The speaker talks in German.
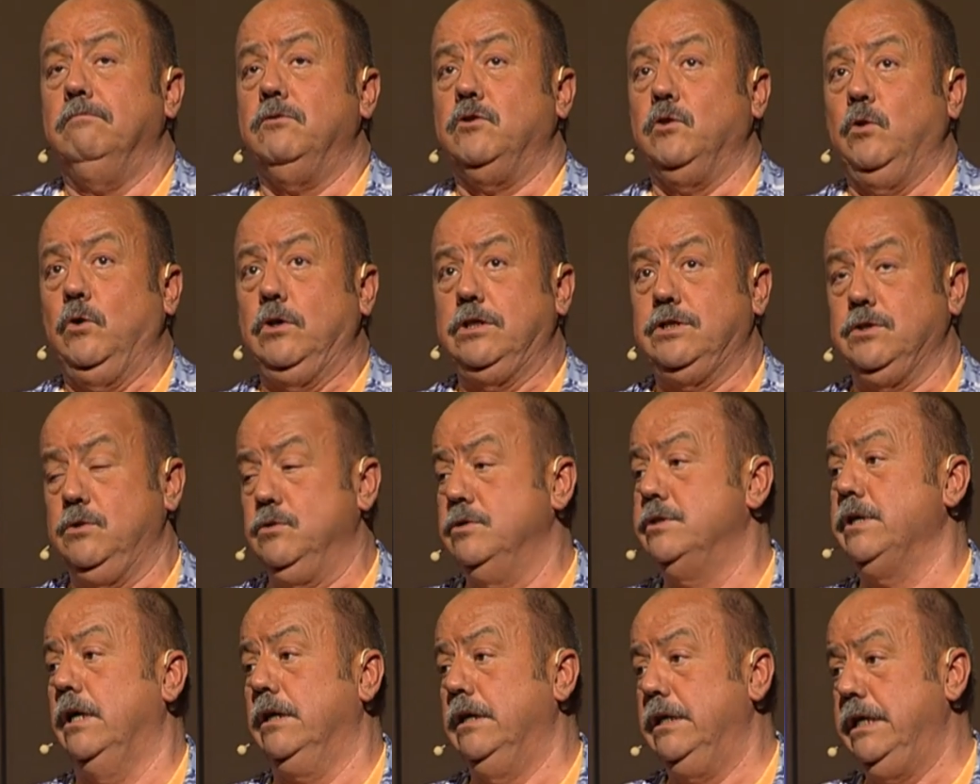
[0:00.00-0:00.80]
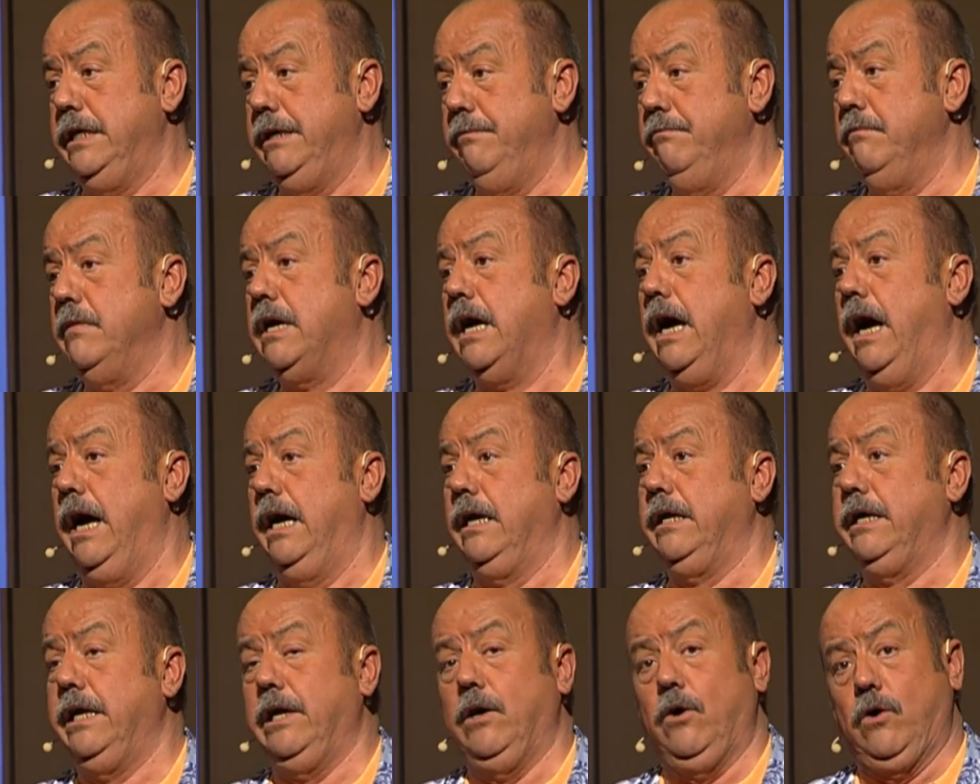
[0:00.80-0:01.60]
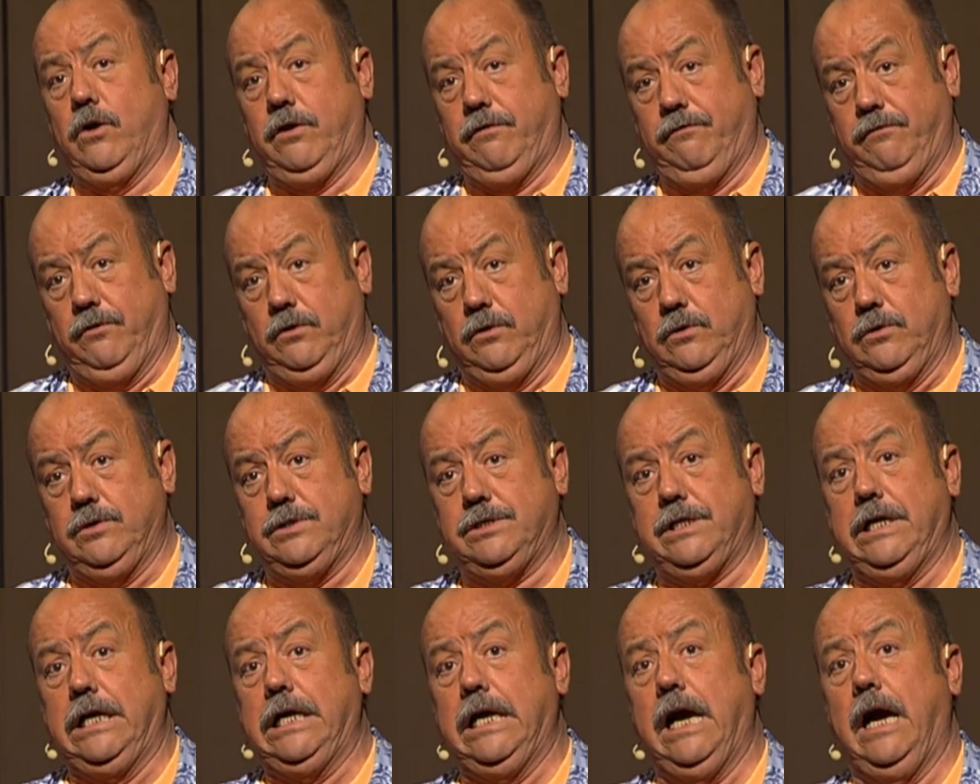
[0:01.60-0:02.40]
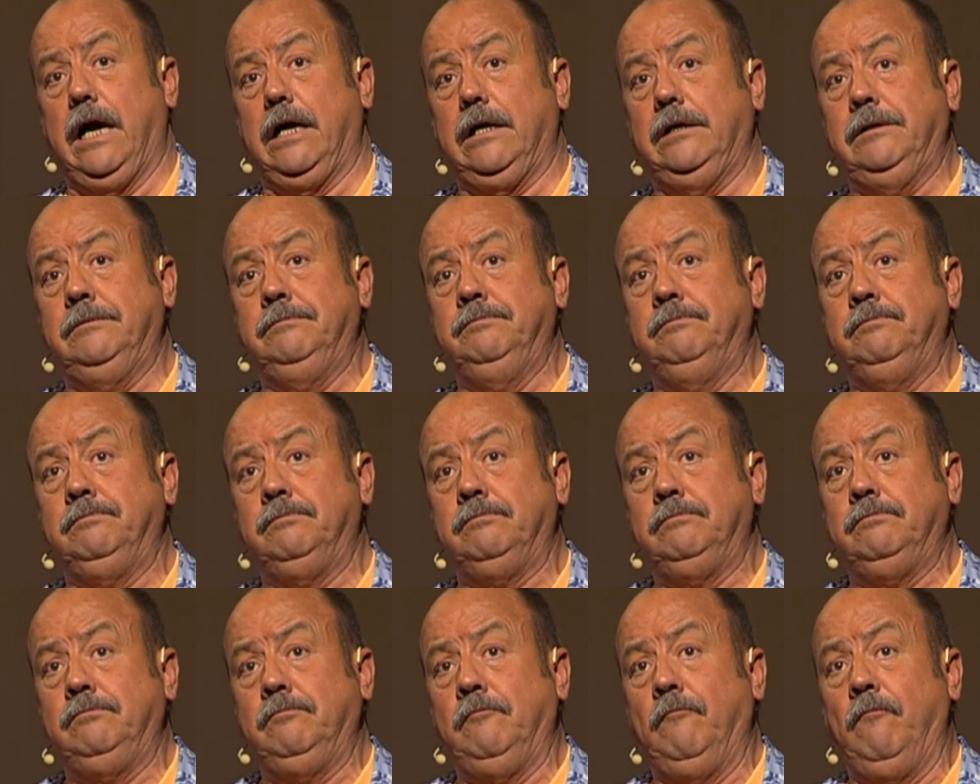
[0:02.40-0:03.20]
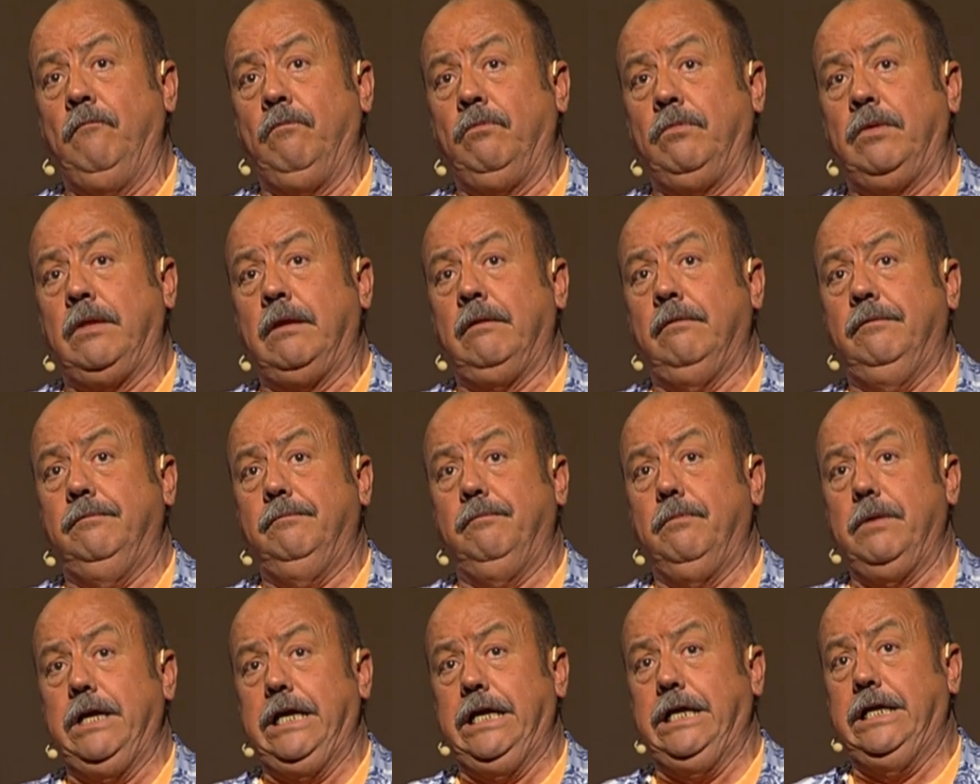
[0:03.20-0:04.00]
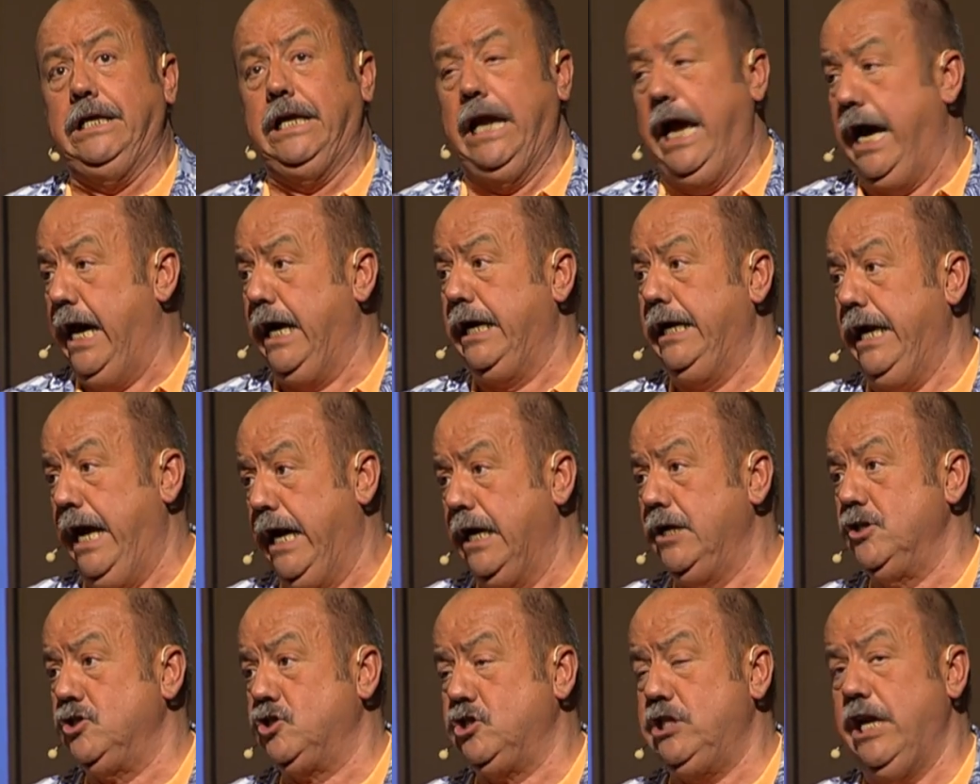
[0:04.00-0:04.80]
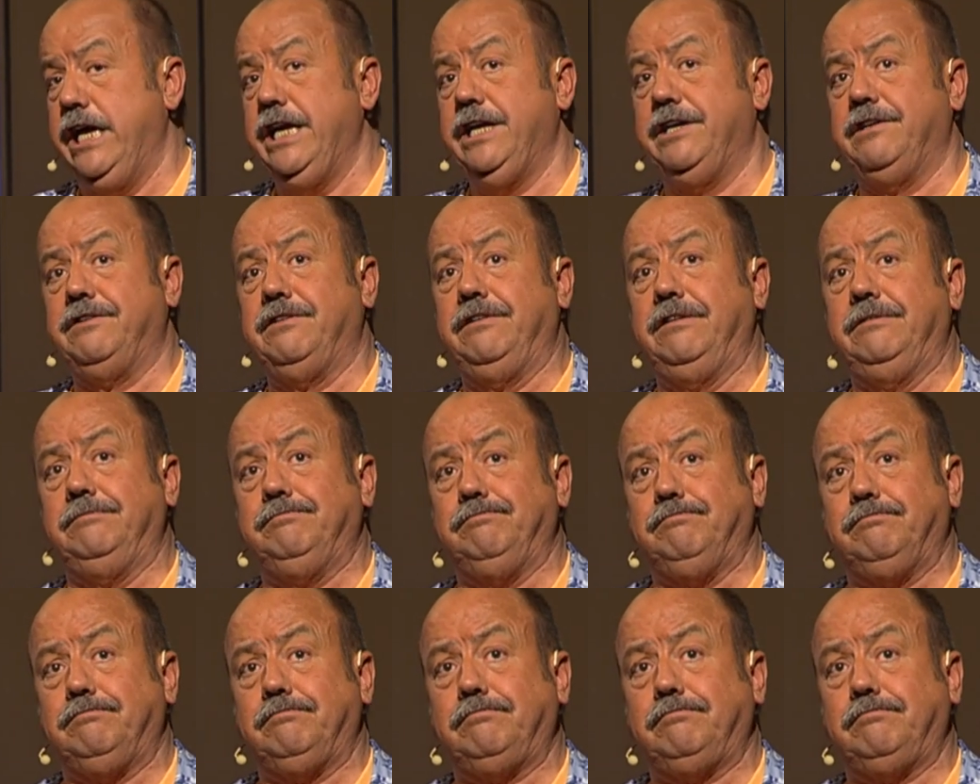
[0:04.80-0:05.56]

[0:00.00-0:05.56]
So ist unseren lieben Karl Georg von uns gegangen. Ihn lag lange schlecht